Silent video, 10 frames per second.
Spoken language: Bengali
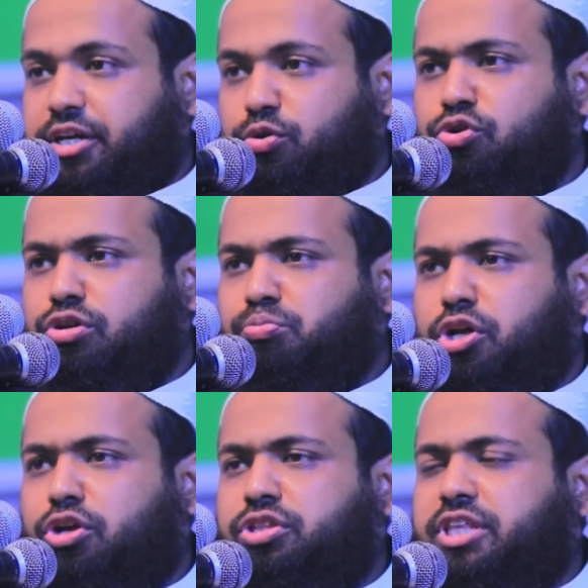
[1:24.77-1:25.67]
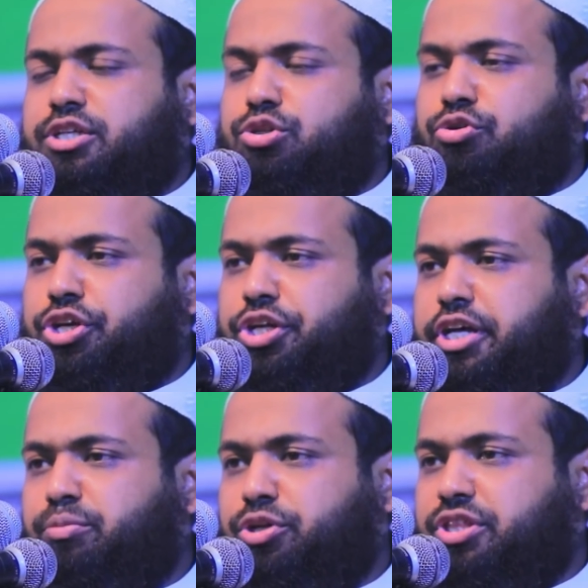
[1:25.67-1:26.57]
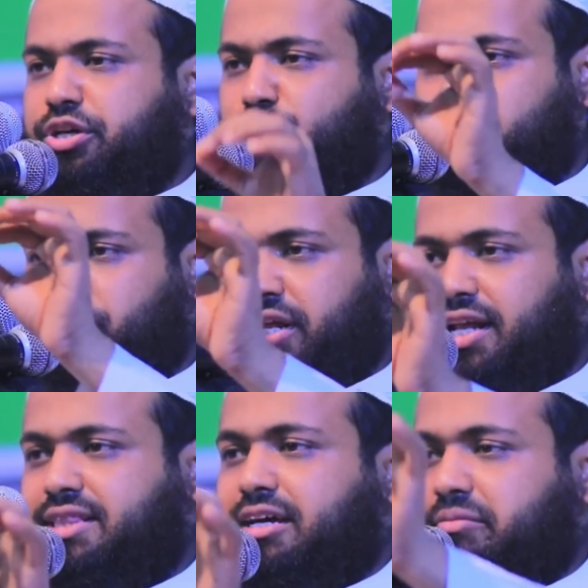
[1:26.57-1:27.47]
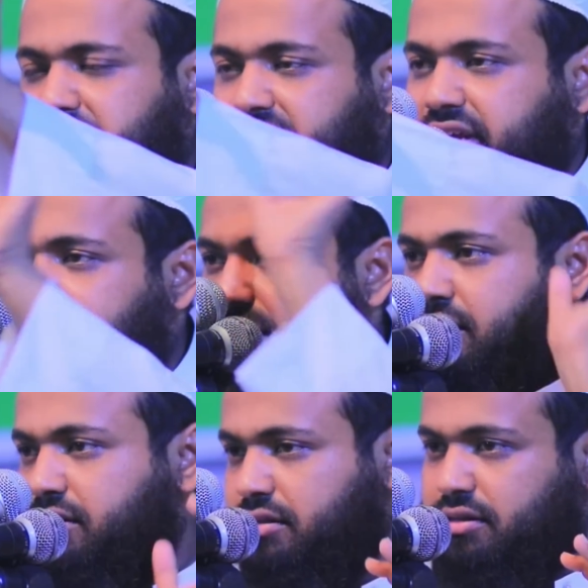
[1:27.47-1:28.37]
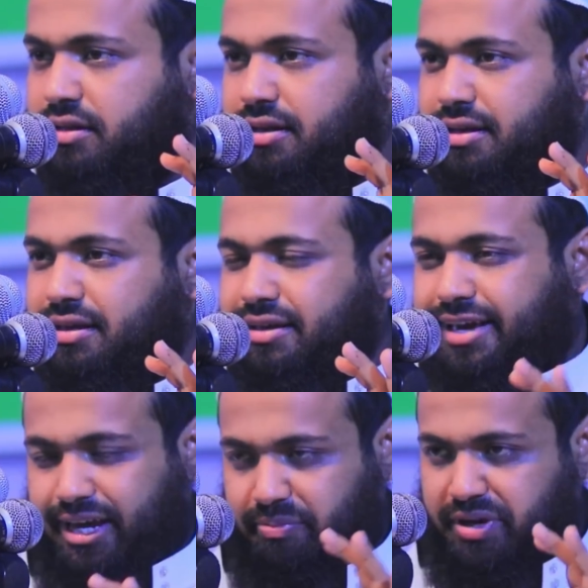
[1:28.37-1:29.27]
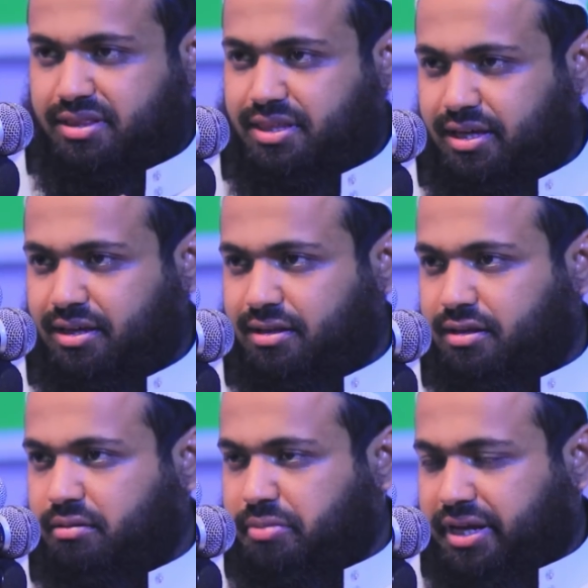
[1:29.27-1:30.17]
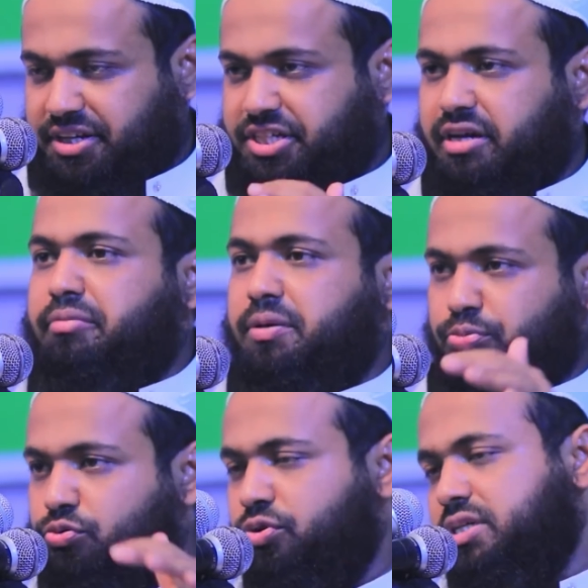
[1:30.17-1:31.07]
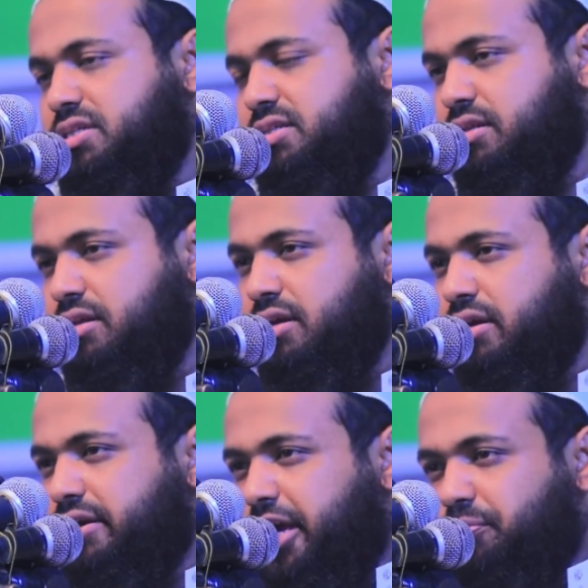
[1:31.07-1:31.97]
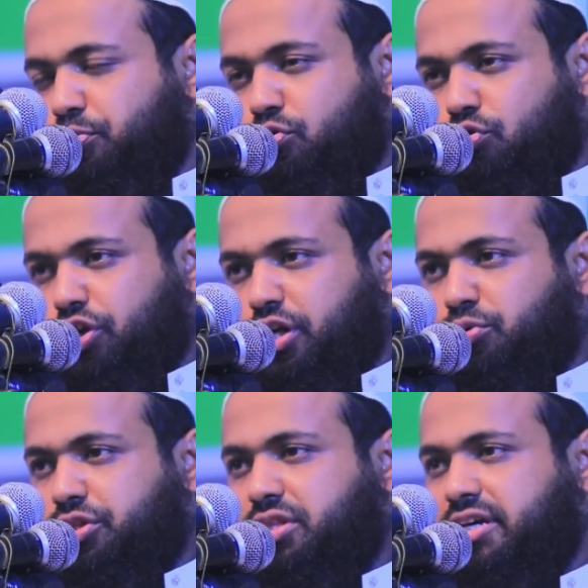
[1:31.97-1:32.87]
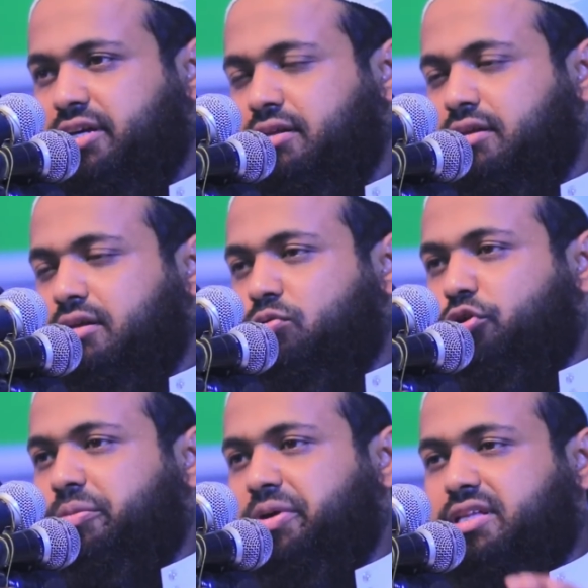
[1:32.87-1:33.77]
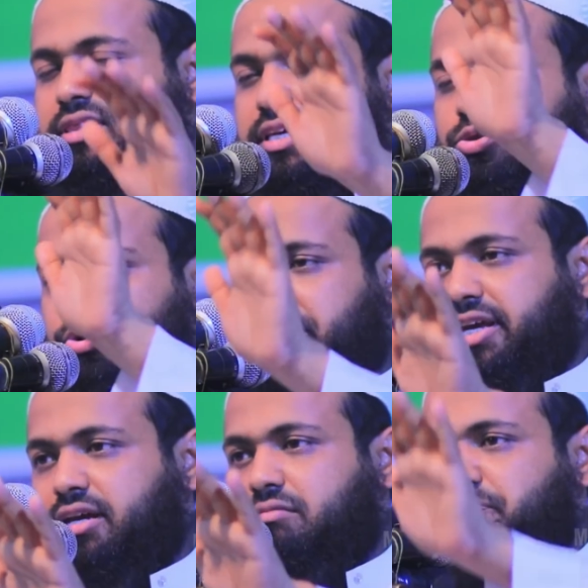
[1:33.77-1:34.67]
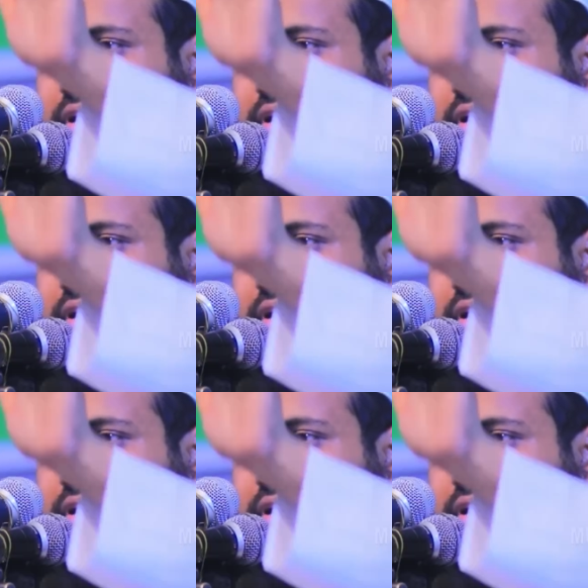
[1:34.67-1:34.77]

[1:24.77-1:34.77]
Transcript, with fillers: সেই বল তার শরীরের মধ্যে কোনো ময়লা থাকবে কিনা এক ব্যক্তি বাড়ির সামনে পুকুর আছে এই পুকুরের মধ্যে ওই ব্যক্তি দৈনিক